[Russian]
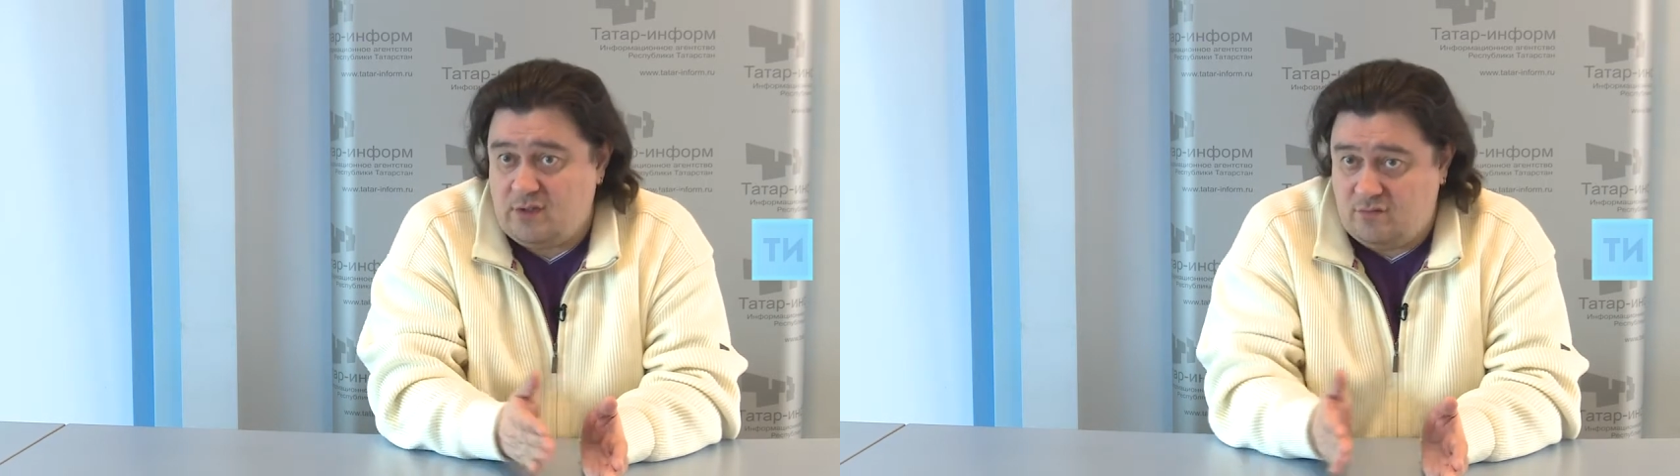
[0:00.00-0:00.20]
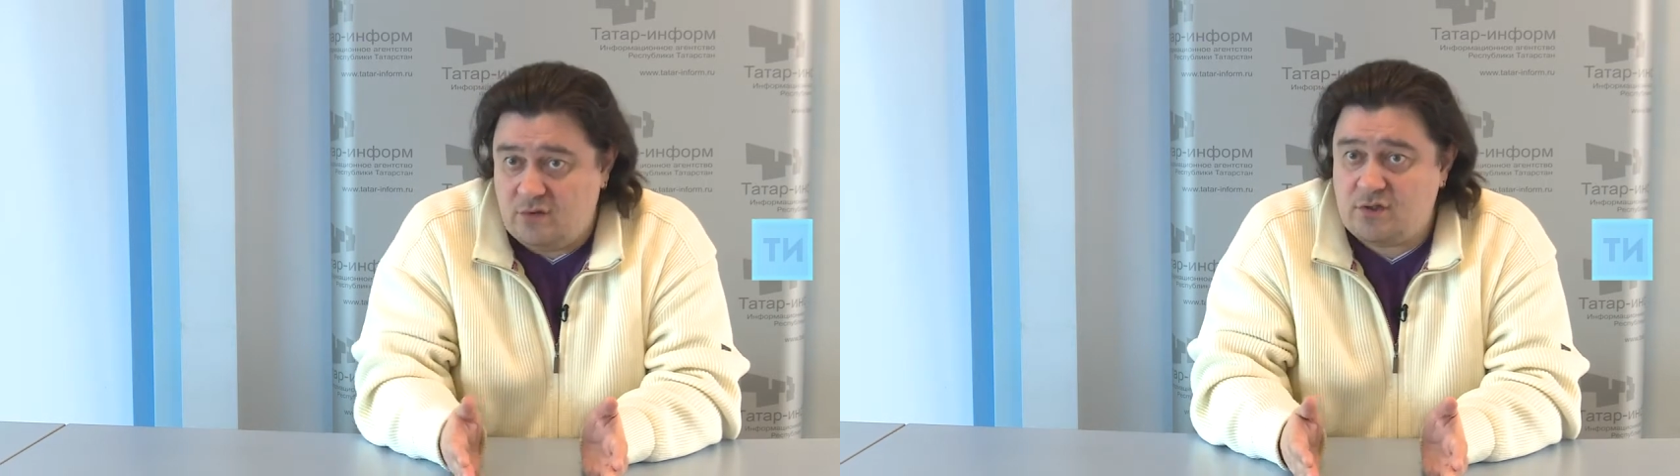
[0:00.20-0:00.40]

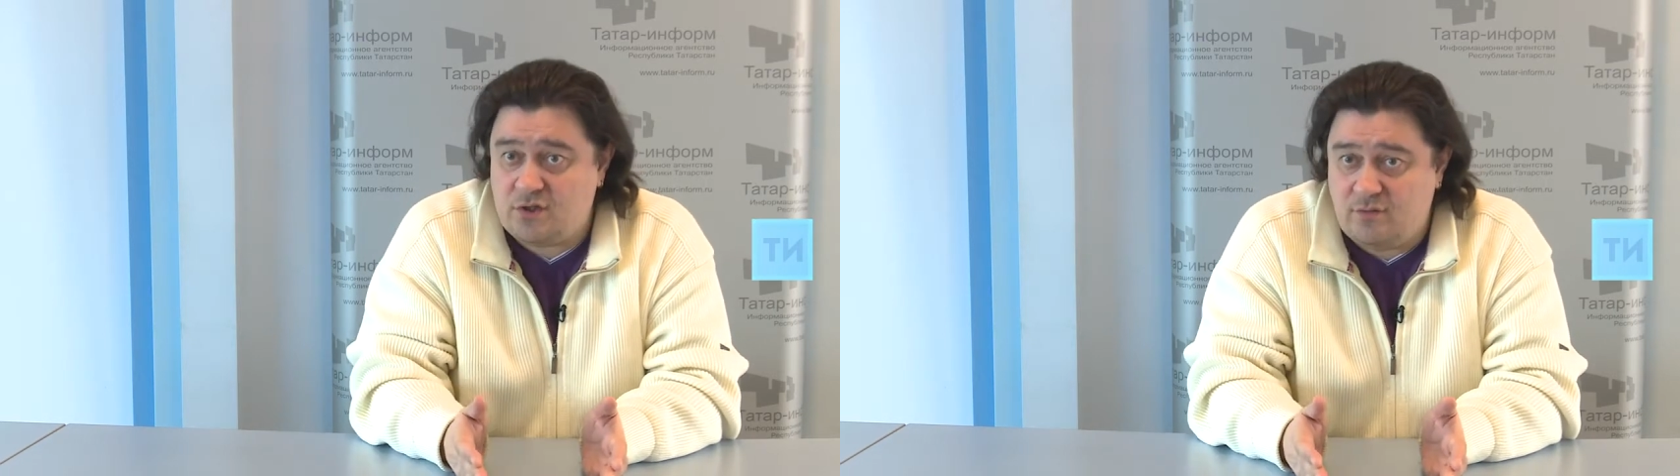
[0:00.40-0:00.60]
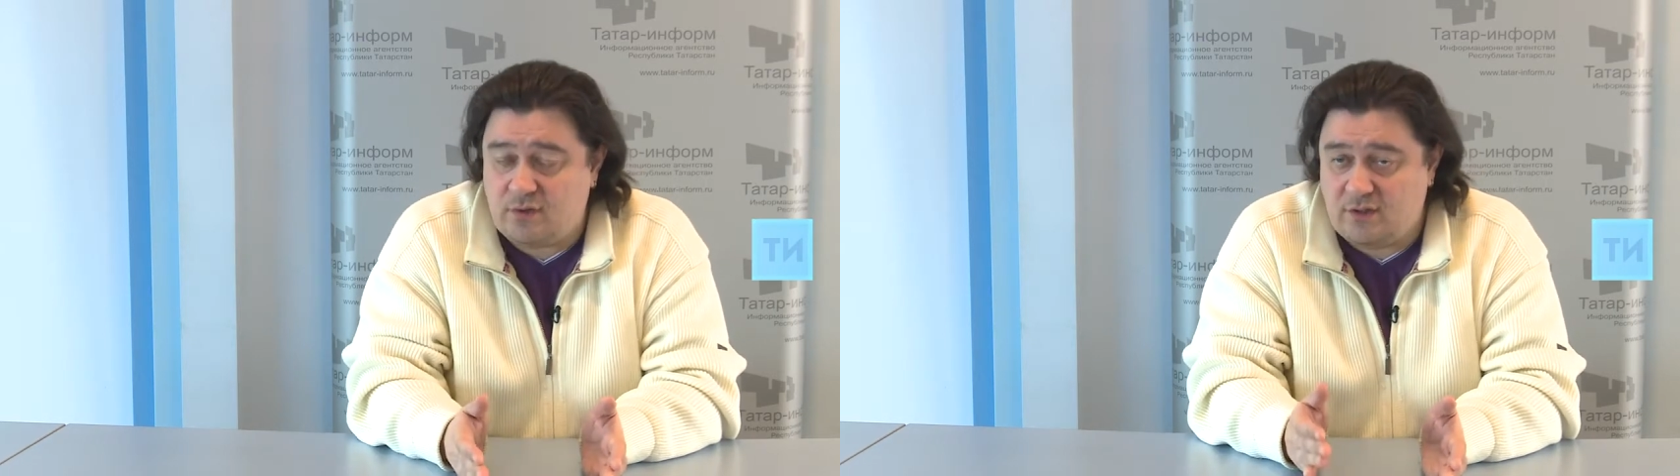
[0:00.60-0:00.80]

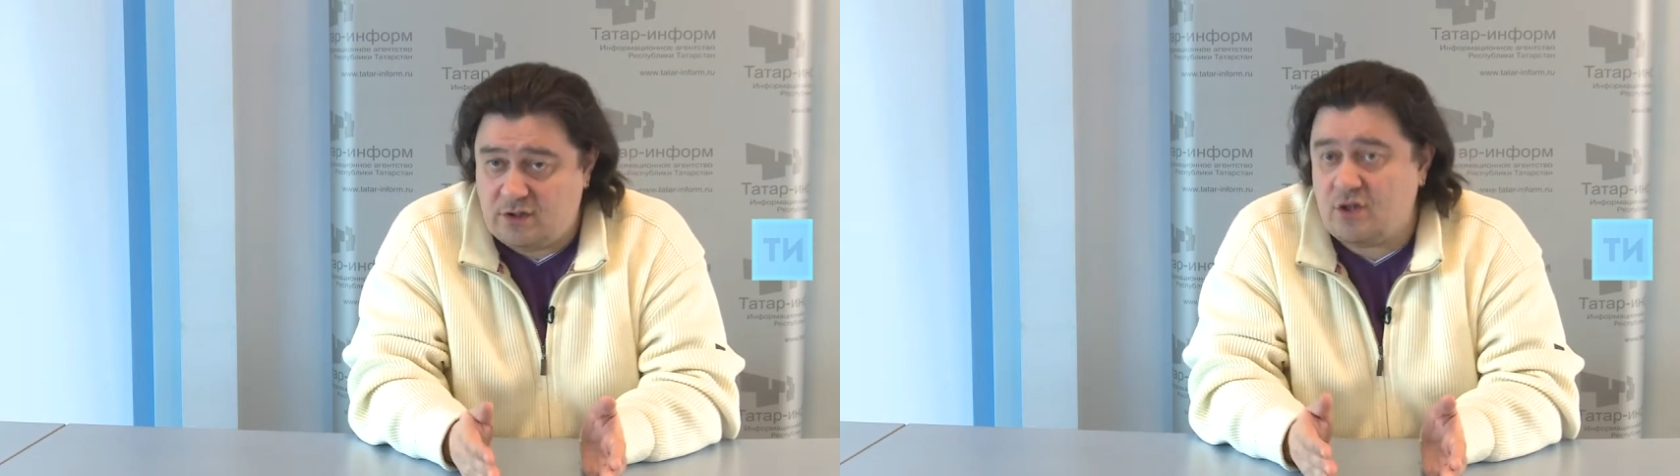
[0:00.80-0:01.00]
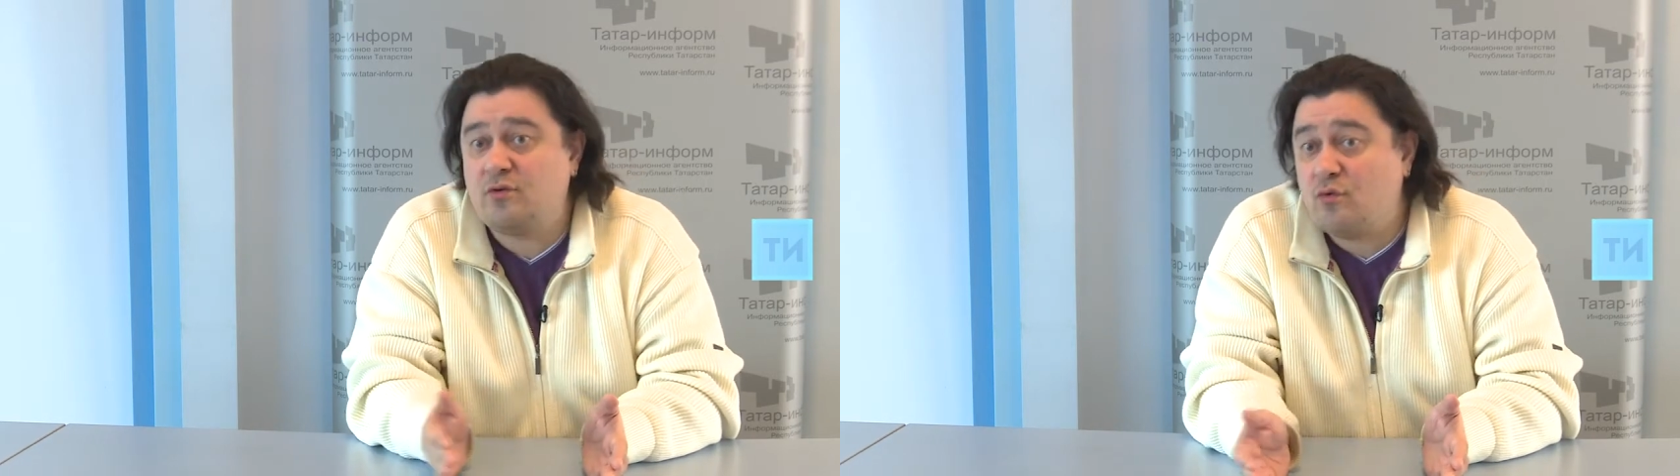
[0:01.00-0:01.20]
94
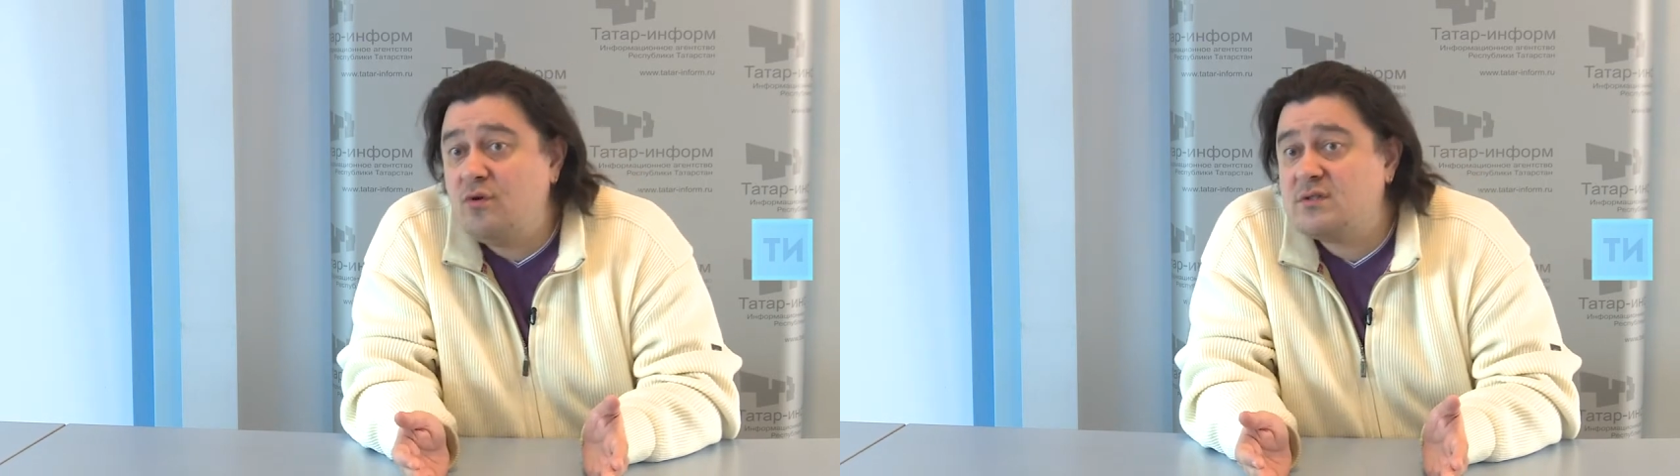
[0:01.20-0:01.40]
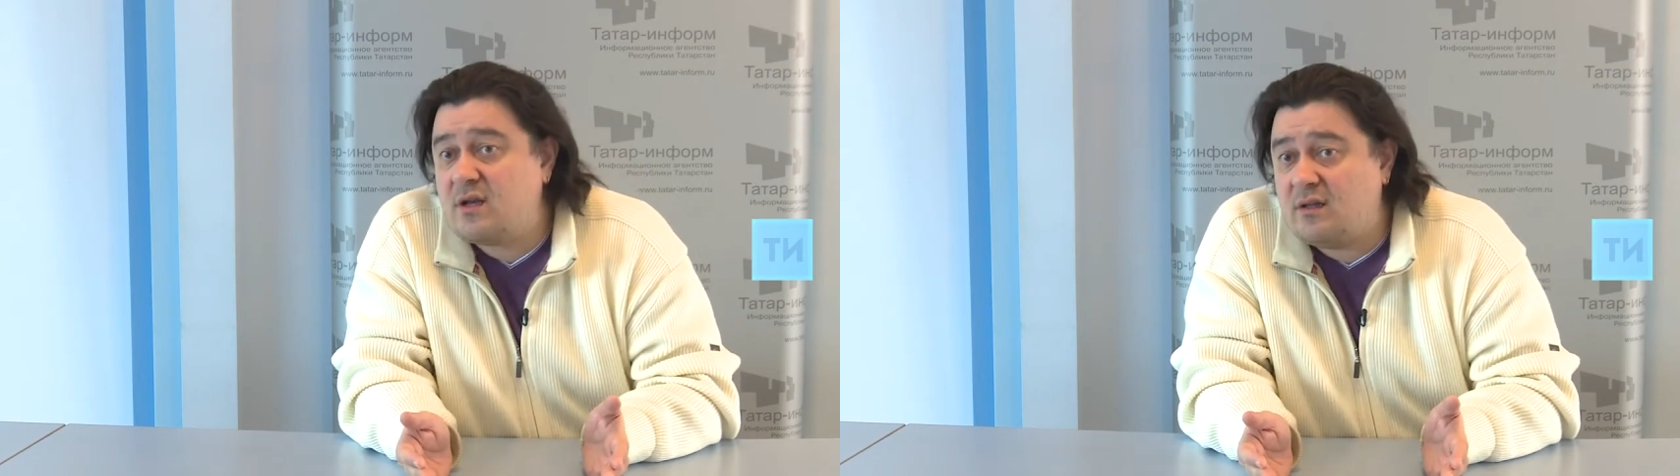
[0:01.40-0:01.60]
начало
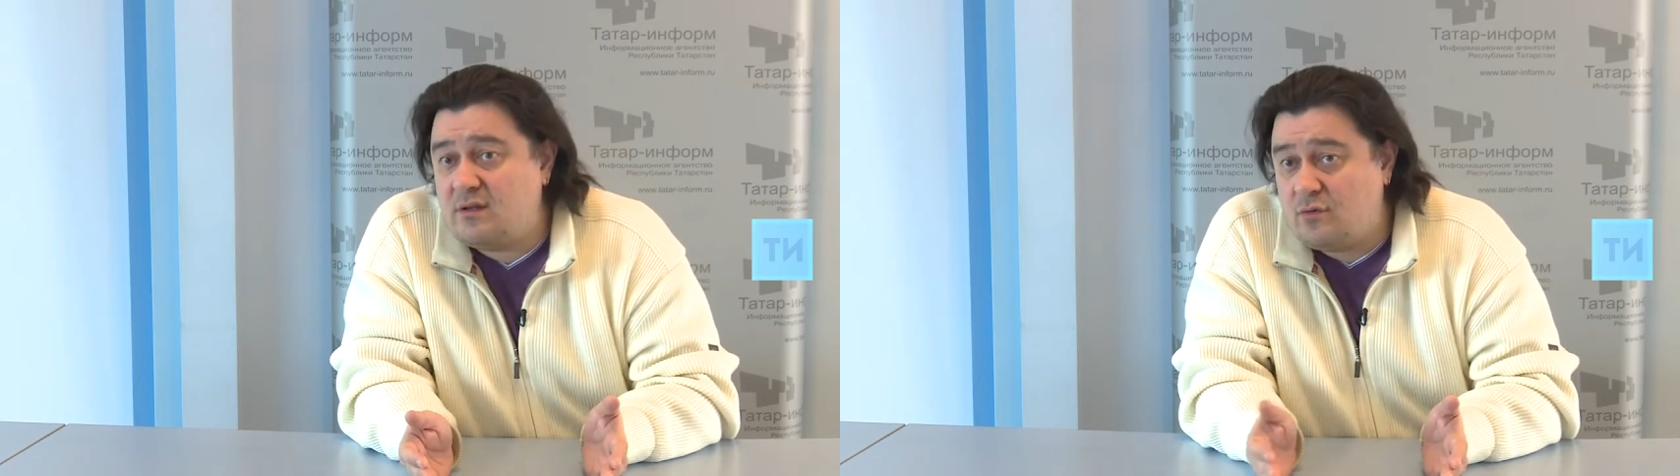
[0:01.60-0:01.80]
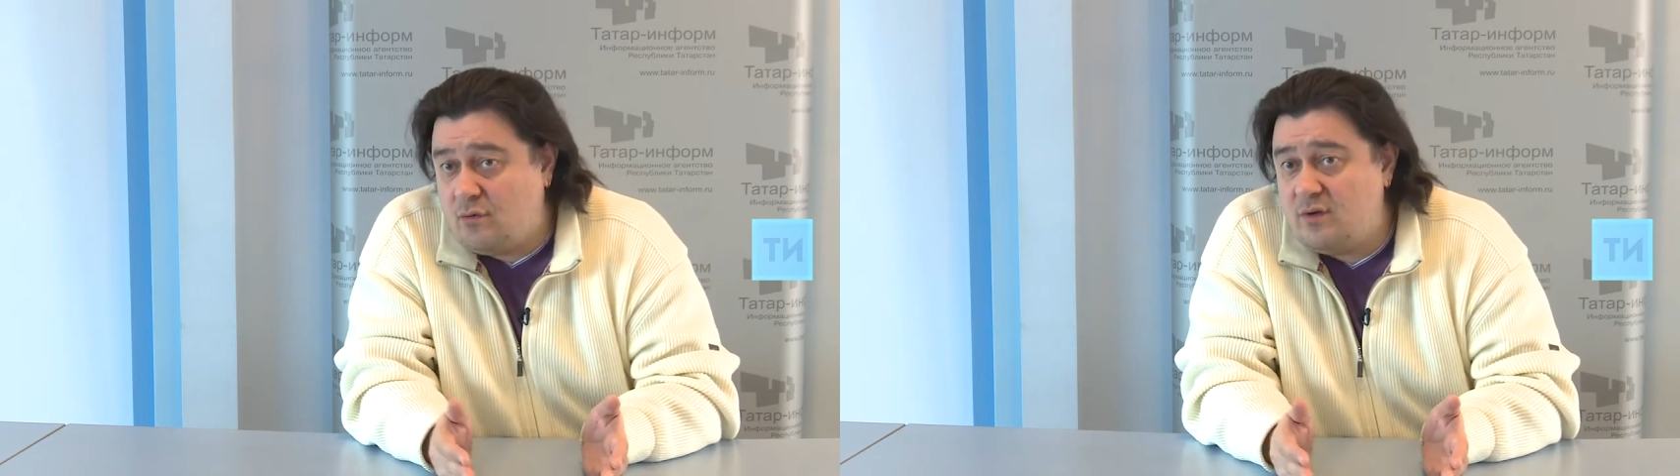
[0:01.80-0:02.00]
другой
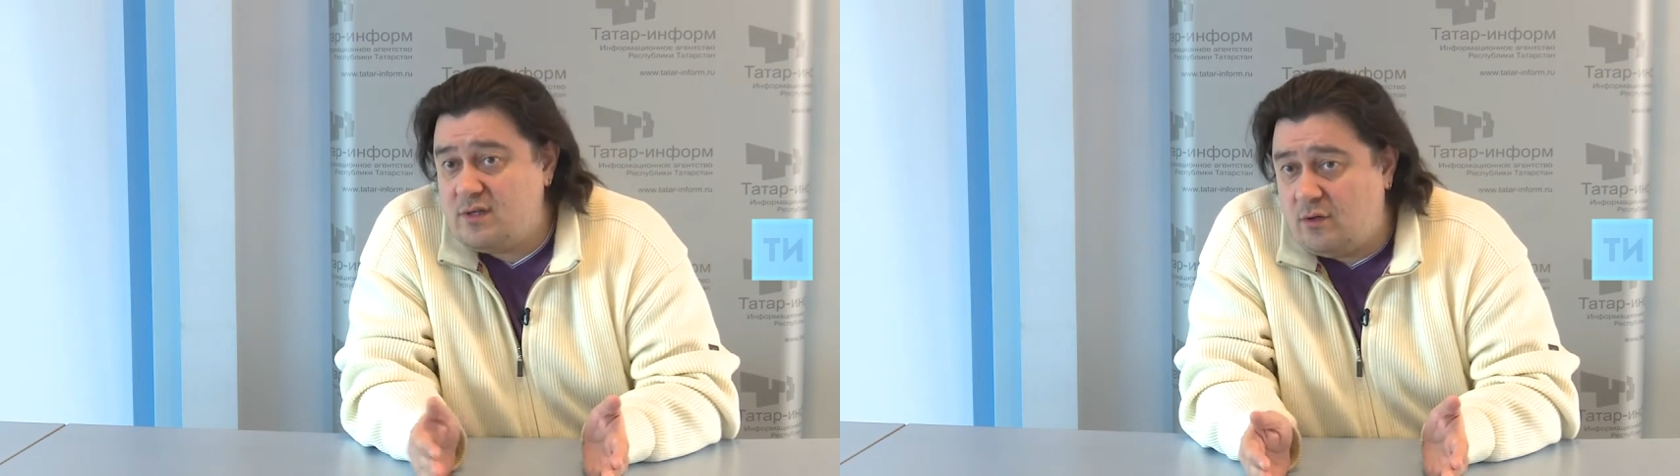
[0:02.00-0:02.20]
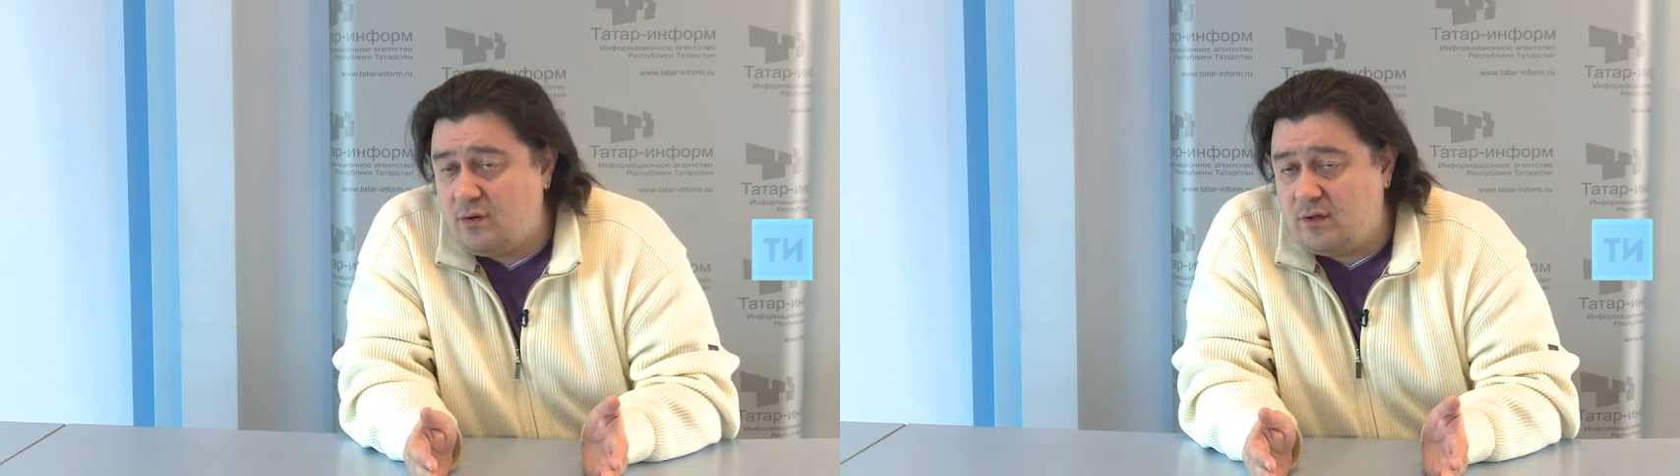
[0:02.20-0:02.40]
страны, другой
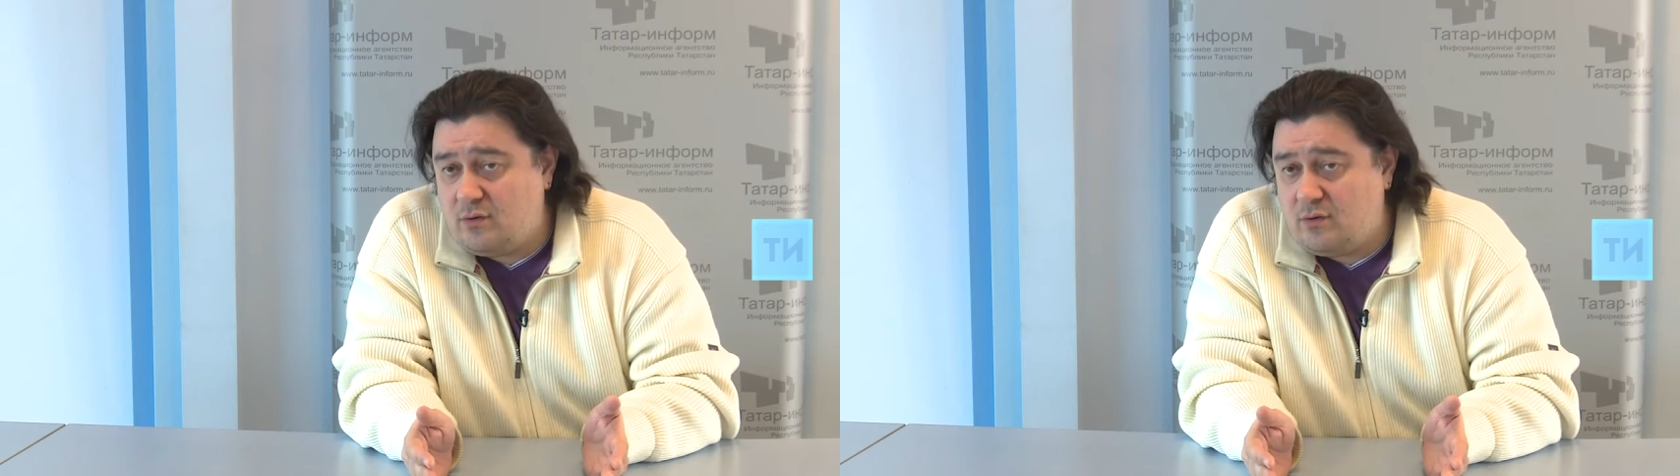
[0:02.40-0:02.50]
идеологии,